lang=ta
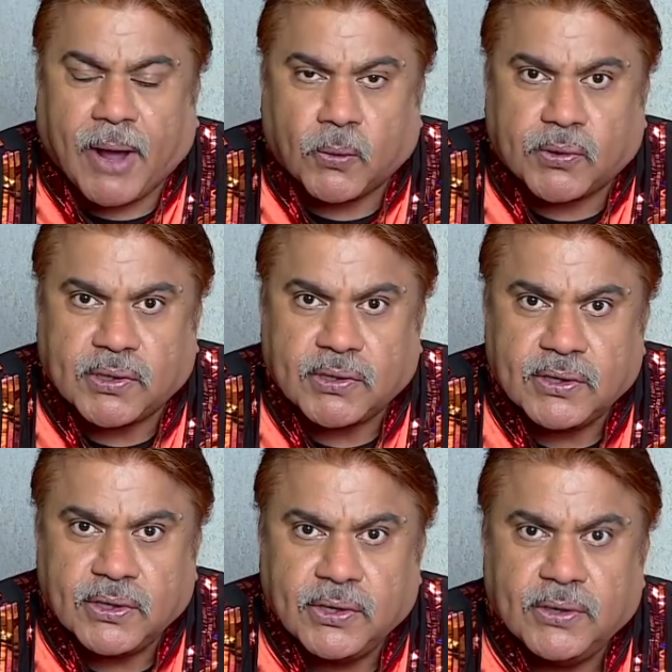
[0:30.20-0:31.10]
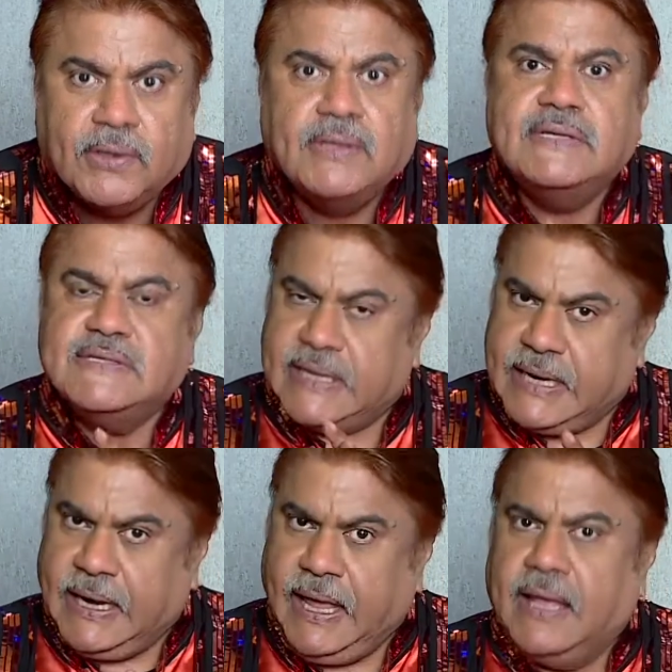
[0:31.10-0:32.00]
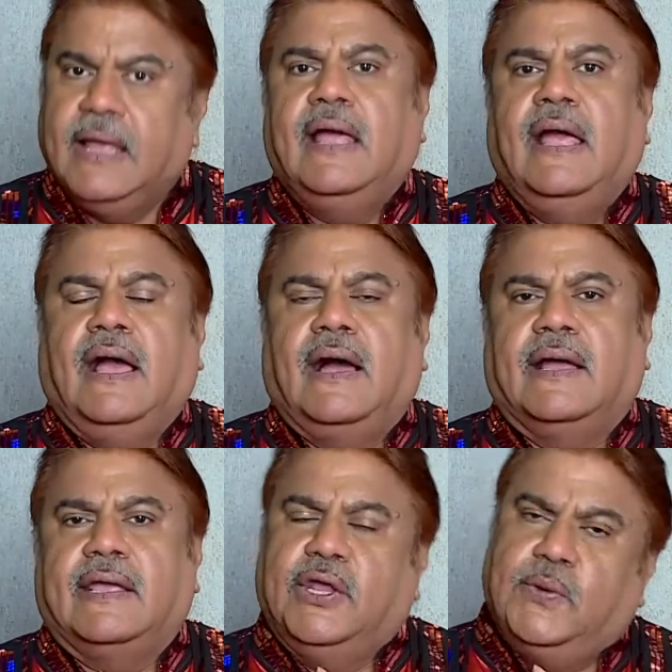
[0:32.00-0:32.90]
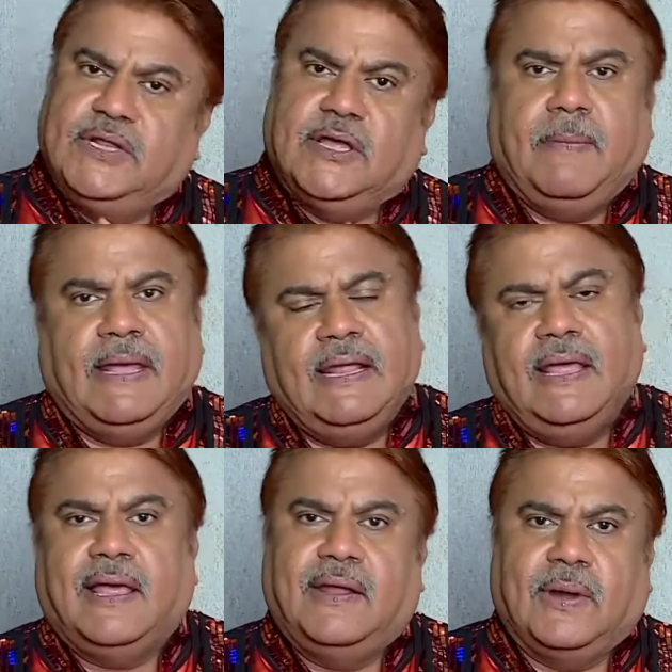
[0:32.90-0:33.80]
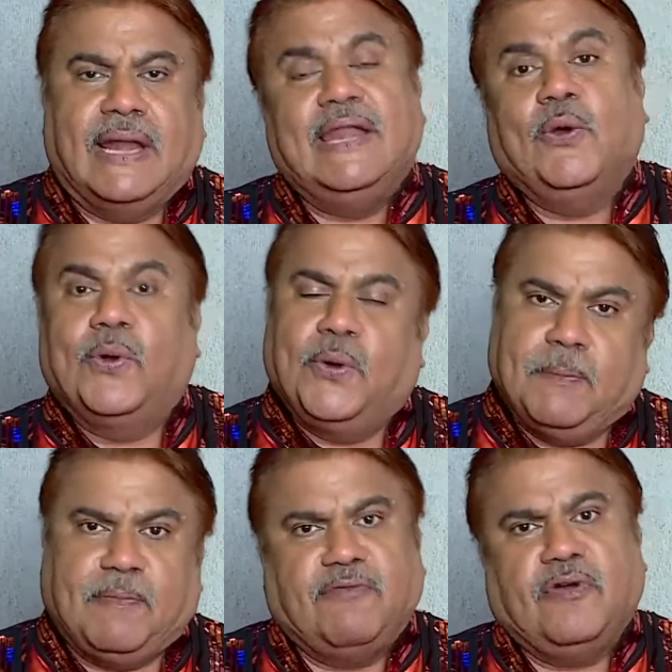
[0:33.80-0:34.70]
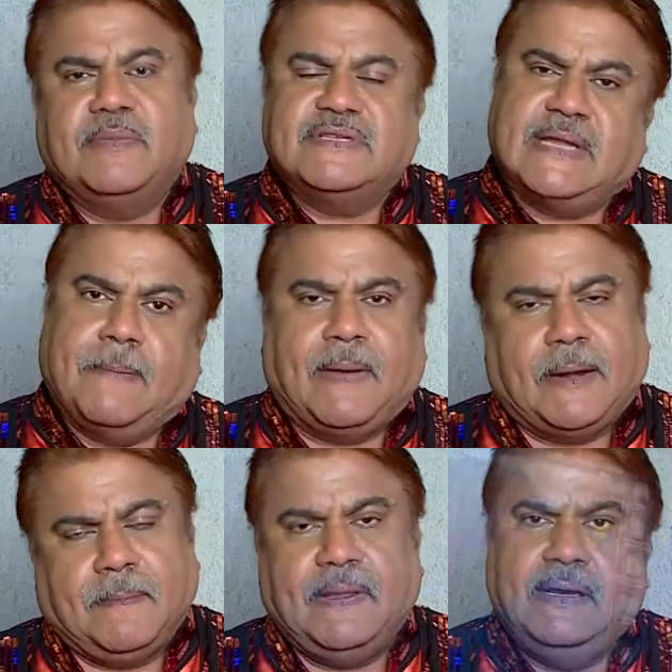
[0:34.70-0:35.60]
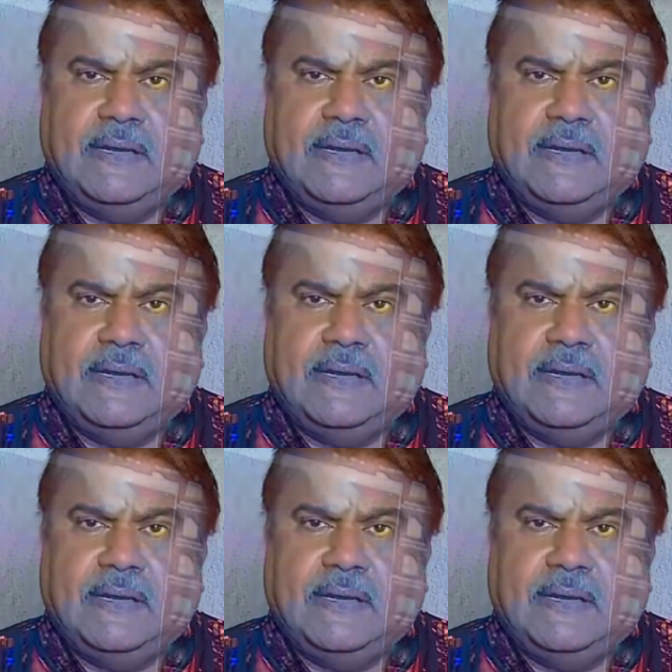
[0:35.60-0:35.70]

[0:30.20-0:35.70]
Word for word: அபவுட் சரிங்களா இன்னும் இதுக்கு மேலே நல்ல உங்களுடைய பர்ஃபார்மன்ஸ் நான் பார்ப்பேன்